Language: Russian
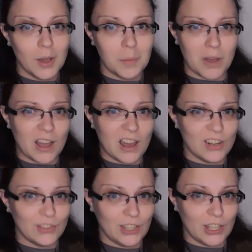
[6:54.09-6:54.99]

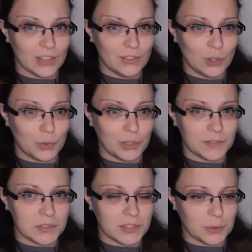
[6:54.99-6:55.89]
Макаров нервно курит
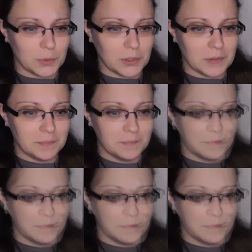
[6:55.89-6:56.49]
в сторонке.